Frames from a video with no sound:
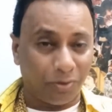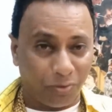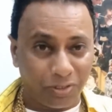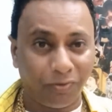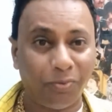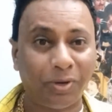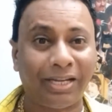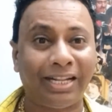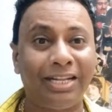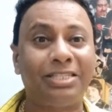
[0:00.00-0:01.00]
कुछ फिल्मों का
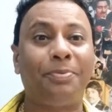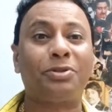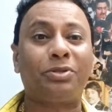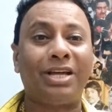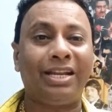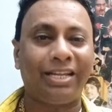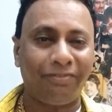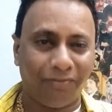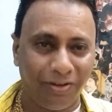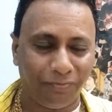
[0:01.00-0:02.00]
टेलर ज़बरदस्त होता है लेकिन
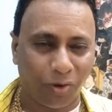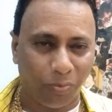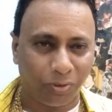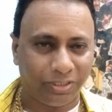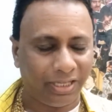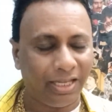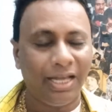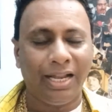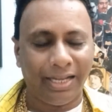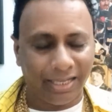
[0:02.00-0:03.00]
फिल्म फ्लॉप होती है
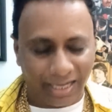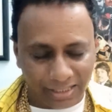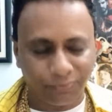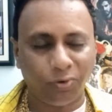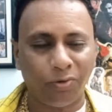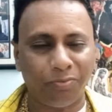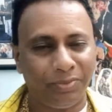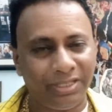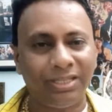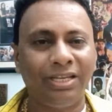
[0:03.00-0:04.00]
लेकिन एज़ फॉर
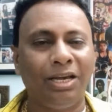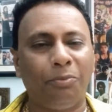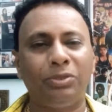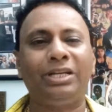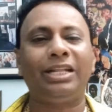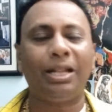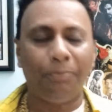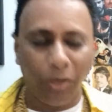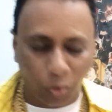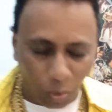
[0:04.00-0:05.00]
मी मुझे टेलर
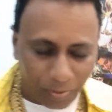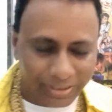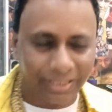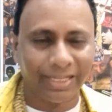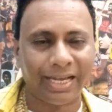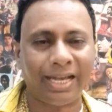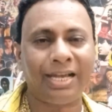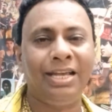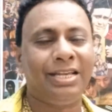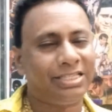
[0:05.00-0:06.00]
बिल्कुल पसंद नहीं आया
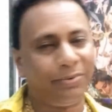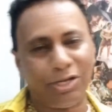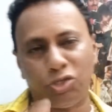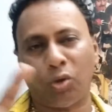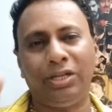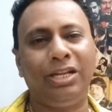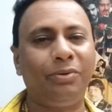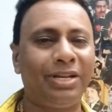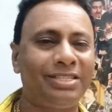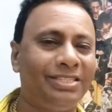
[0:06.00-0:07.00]
सिवाय जॉनी
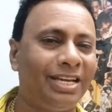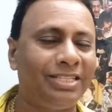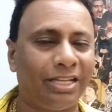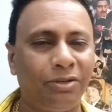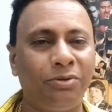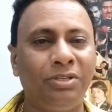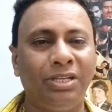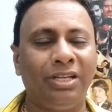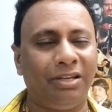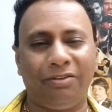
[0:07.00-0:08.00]
लीवर एंड सिद्धार्थ यादव
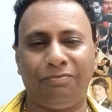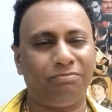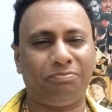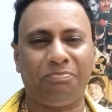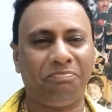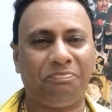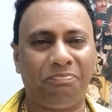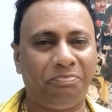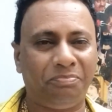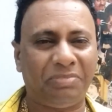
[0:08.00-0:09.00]

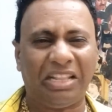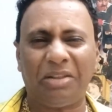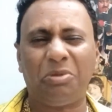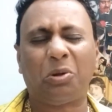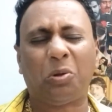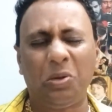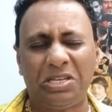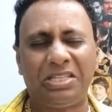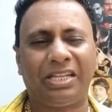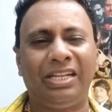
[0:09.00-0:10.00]
टेलर में
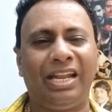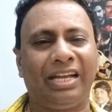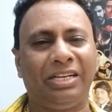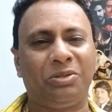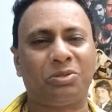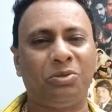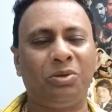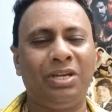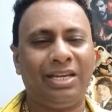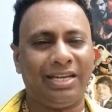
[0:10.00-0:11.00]
कुछ देखने लायक नहीं दोस्तों
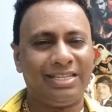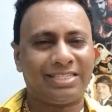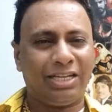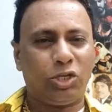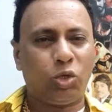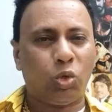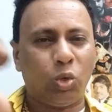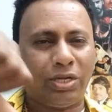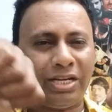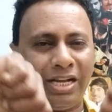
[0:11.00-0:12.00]
इट्स अ
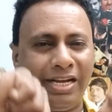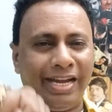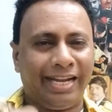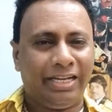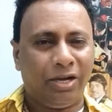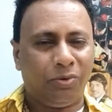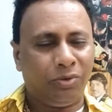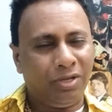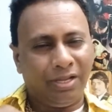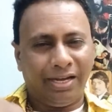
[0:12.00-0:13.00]
टोटल लेट डाउन
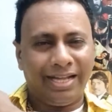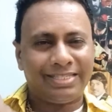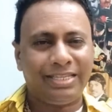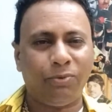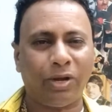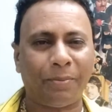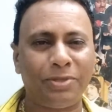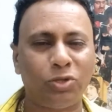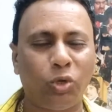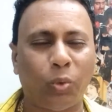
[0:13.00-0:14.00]
Let's see what
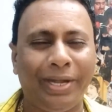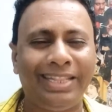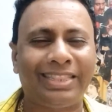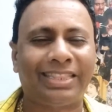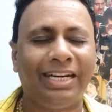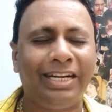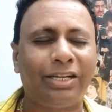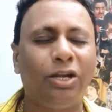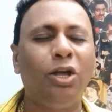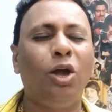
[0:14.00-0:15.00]
happens on 23rd
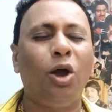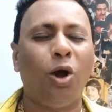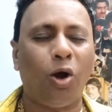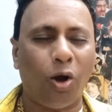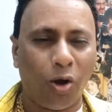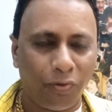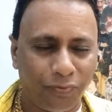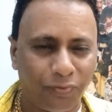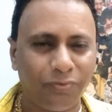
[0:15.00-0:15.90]
ऑफ